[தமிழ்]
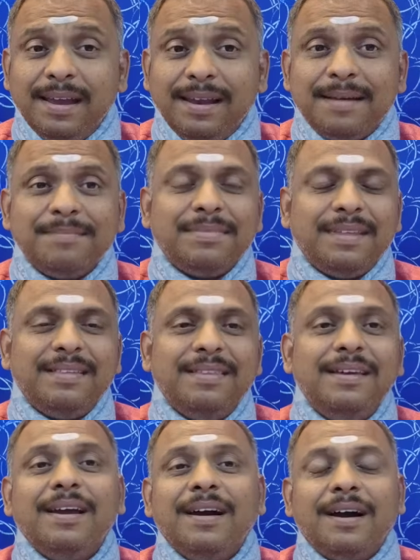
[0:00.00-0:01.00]
ஏழாம்
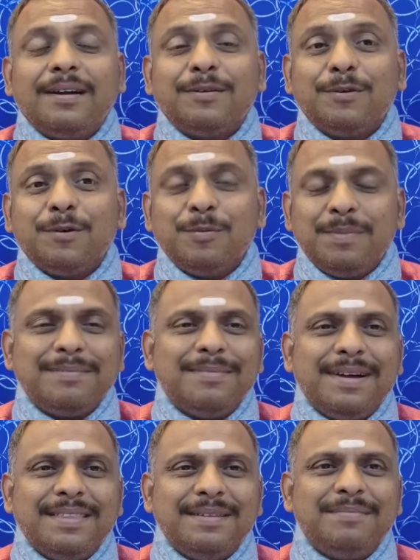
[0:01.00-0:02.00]
தேதி அக்டோபர்
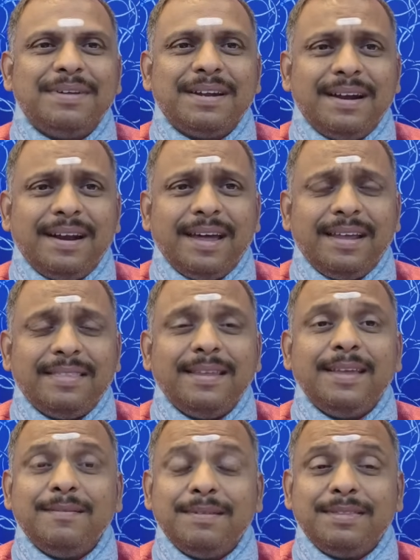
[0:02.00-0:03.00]
மாதம் ரெண்டாயிரத்தி
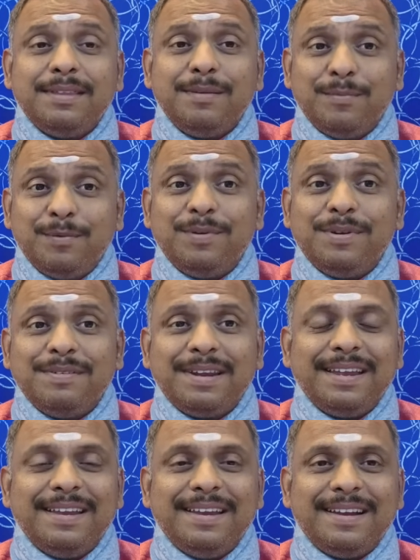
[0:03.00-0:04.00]
இருபத்தி மூன்று
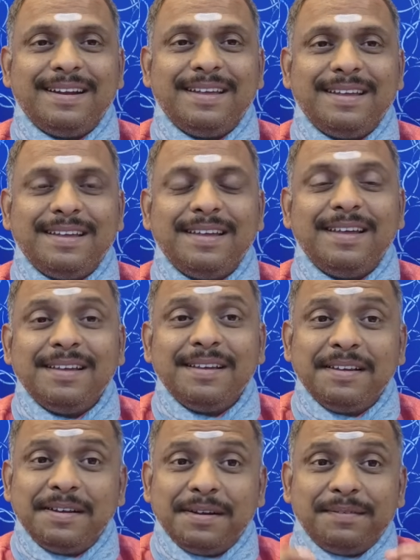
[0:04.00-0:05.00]
வரையிலான
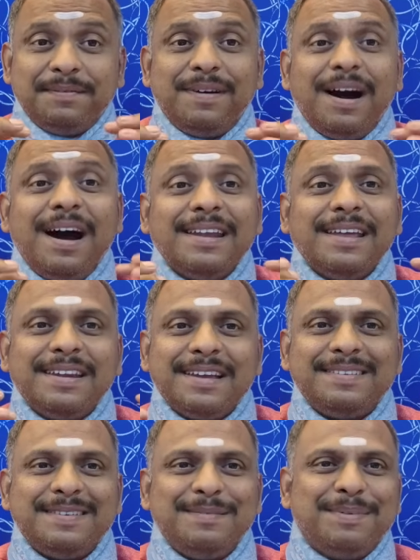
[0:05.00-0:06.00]
வார
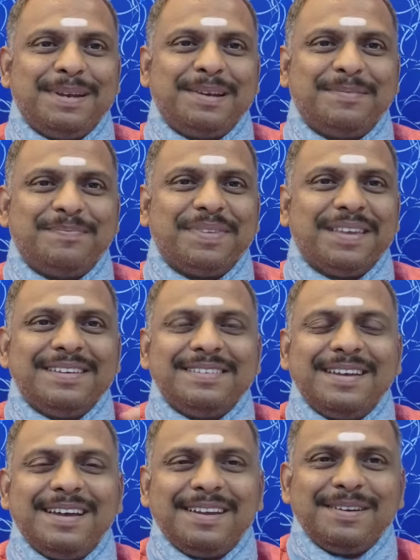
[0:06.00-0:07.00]
ராசி பலன்
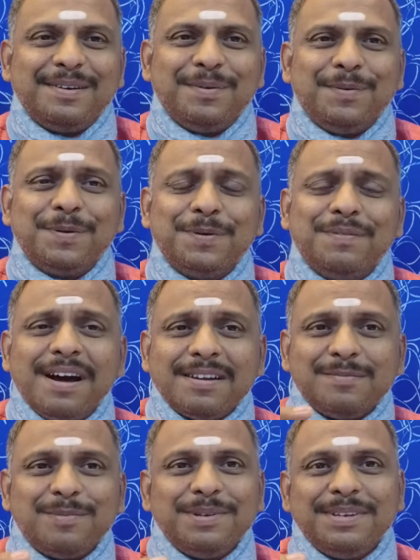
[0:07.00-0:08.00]
சார் ஒரு
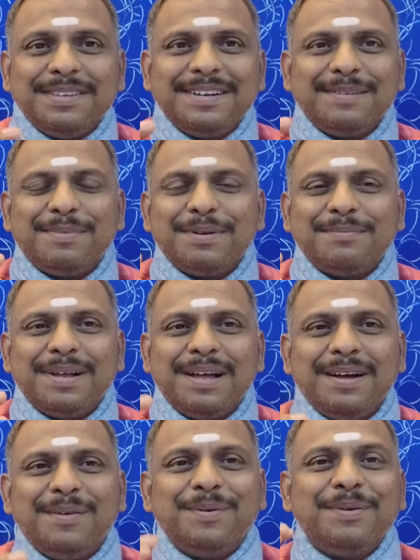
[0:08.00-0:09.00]
வாரம் முடிஞ்சதுக்கப்புறமா
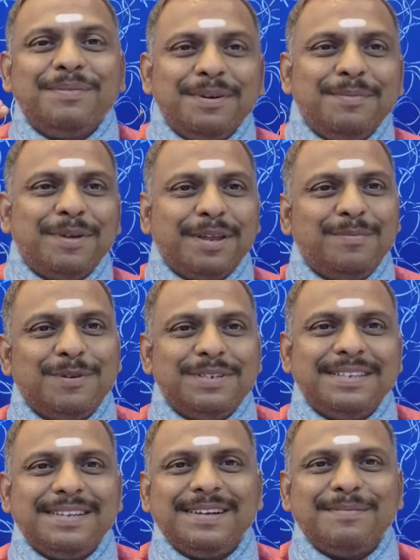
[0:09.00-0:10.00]
ஒரு விடுமுறை
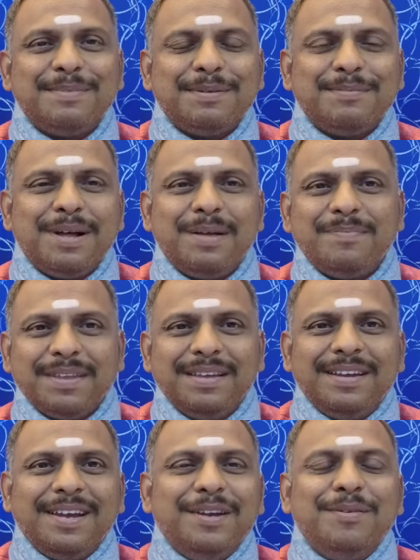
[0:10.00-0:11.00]
முடிஞ்சதுக்கப்புறமா
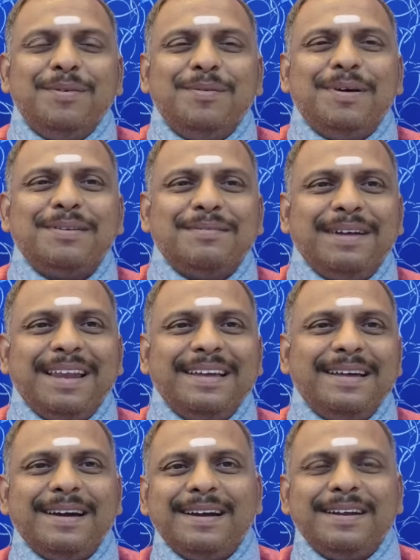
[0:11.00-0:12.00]
இன்னொரு வாரம்
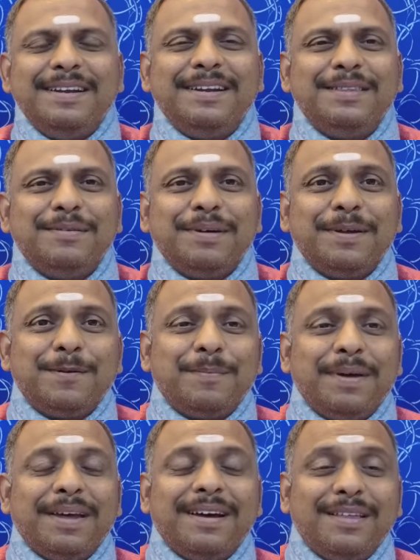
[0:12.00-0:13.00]
வேலைக்காக அடியெடுத்து
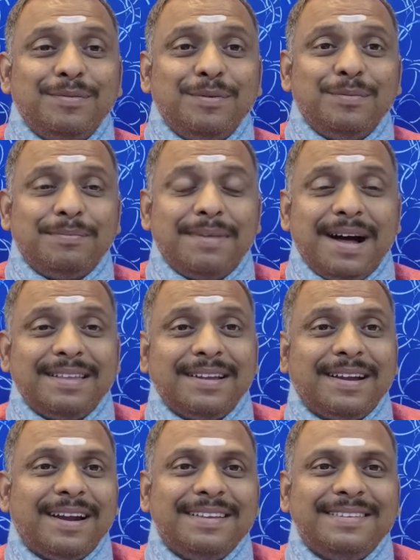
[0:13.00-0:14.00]
வைக்கிறோமே அதுவும்
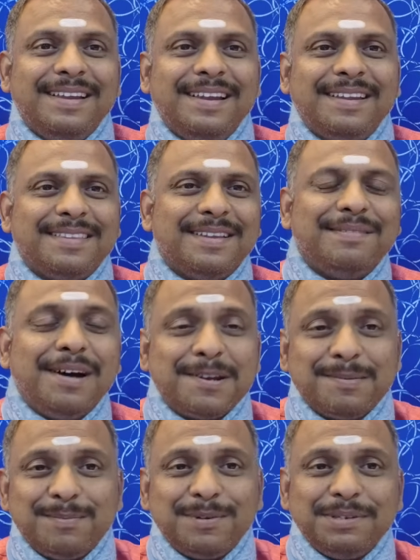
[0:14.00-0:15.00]
மாத கடைசியில் இருந்த
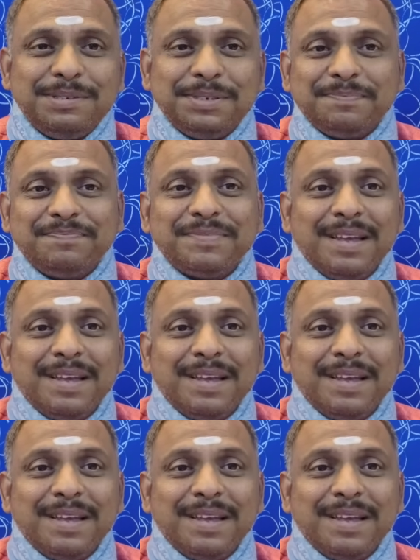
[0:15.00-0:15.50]
வாரம் முடிஞ்சு